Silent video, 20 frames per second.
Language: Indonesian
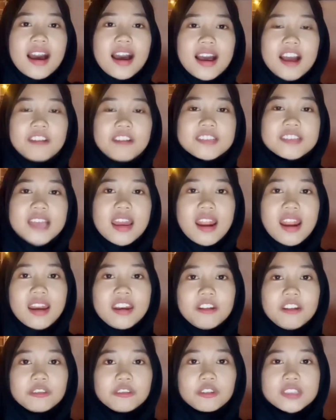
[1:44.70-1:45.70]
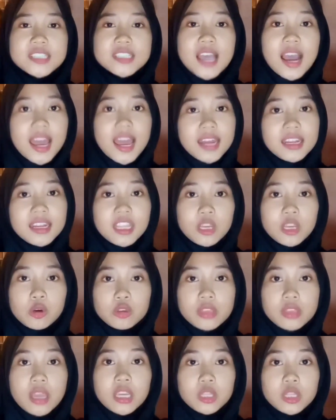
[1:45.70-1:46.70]
aku saranin untuk jangan
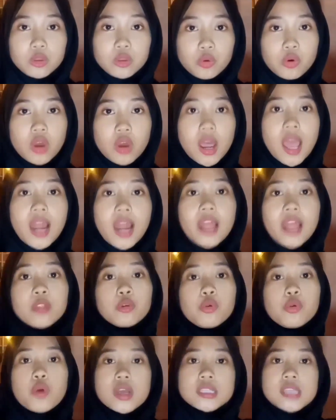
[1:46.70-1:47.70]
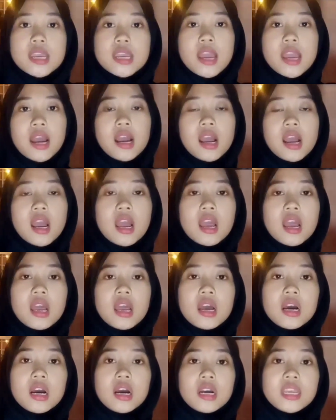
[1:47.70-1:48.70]
ikut yang itu kalian tunggu aja yang
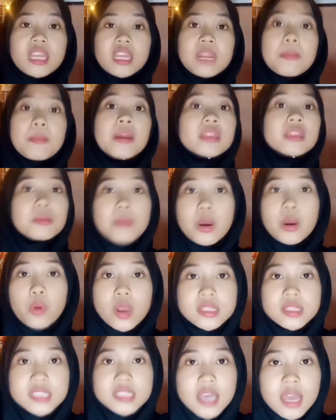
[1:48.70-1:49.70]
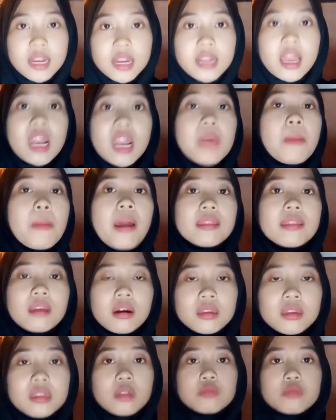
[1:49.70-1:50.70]
uh, kiriman terbaru aja dan kalian
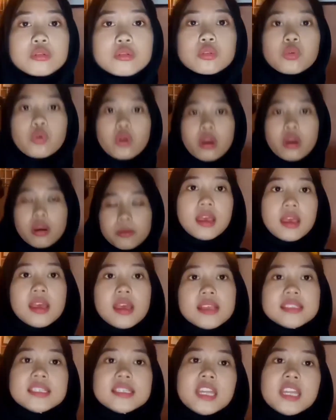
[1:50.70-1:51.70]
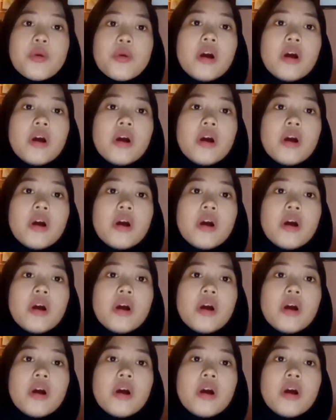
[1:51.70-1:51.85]
tantangin terus tuh jadi